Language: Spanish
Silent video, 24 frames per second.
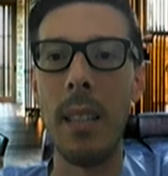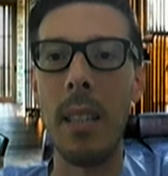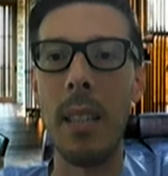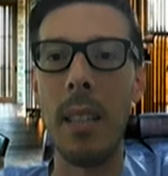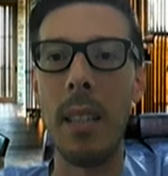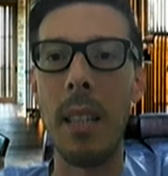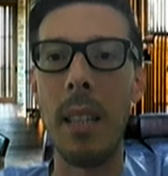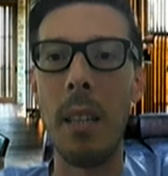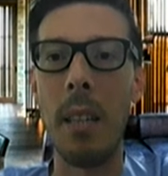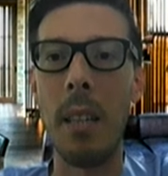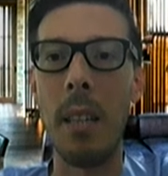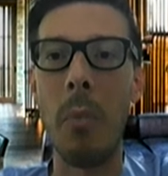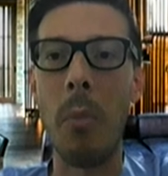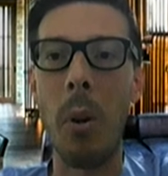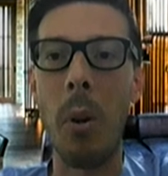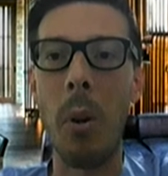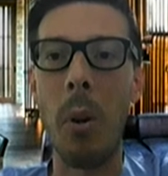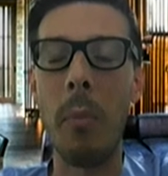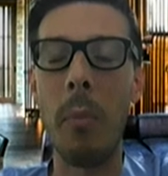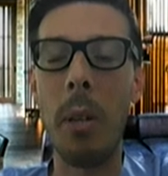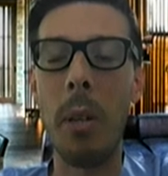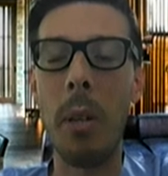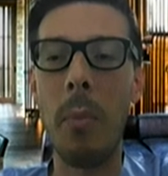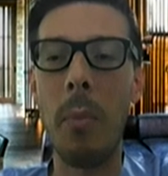eh, por lo
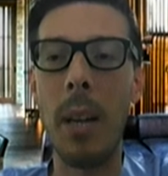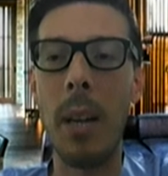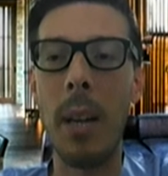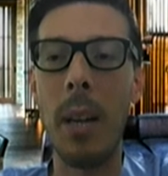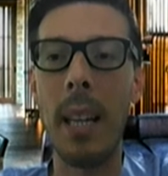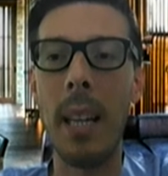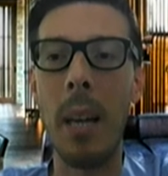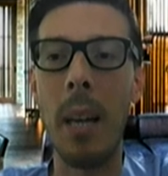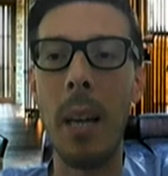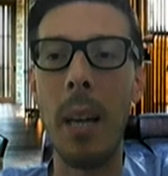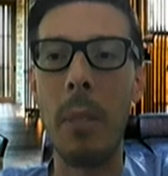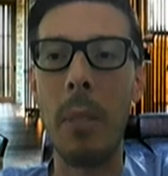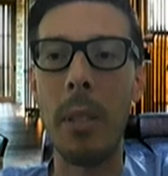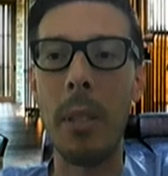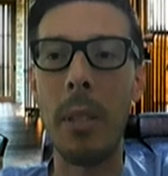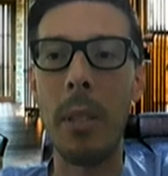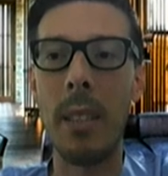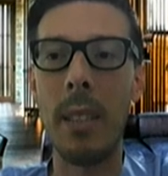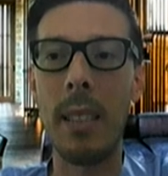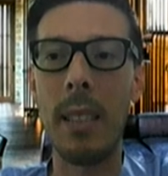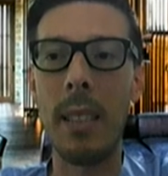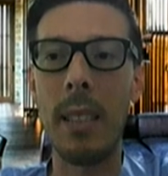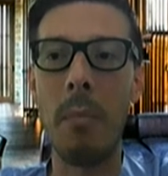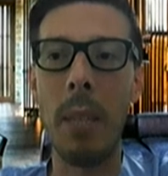menos para que las
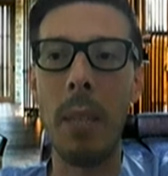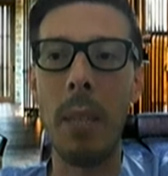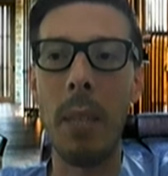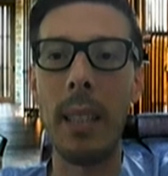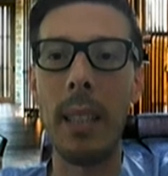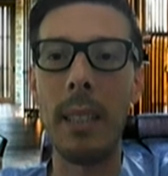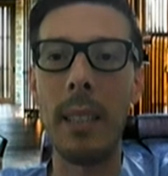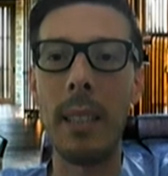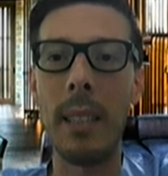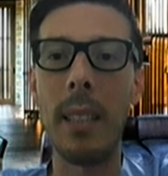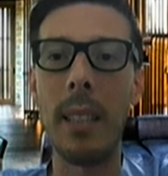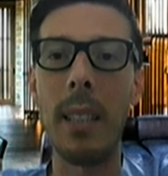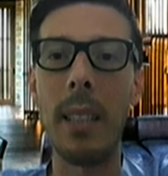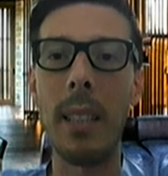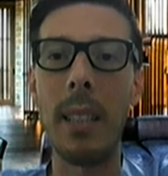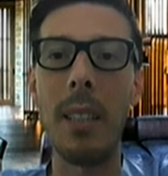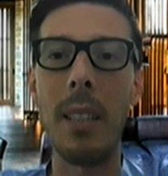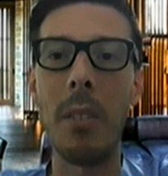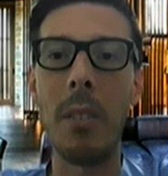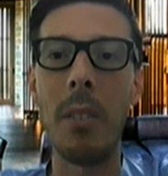personas sepan que existe.